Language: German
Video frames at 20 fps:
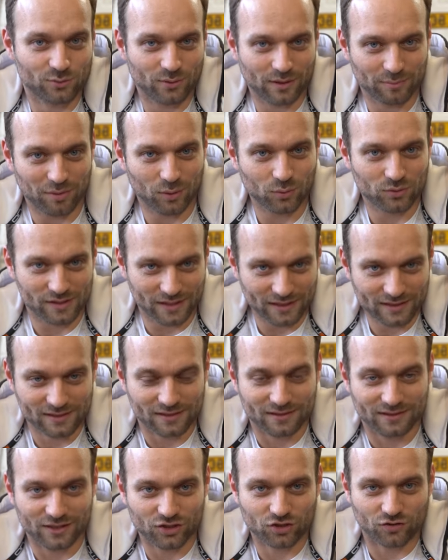sogar ein
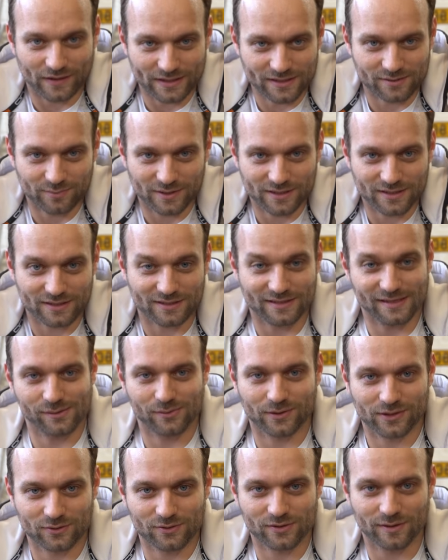Bausatz. Den schweißt man sich
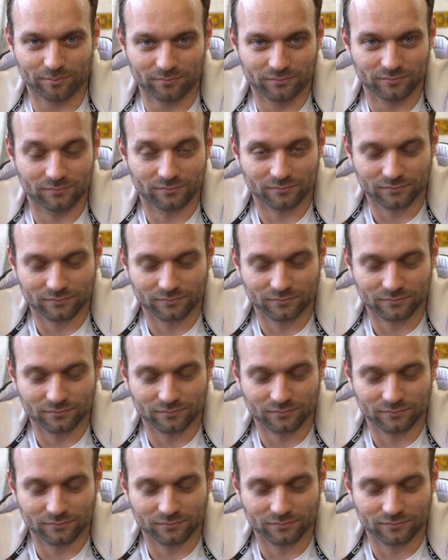selber zusammen.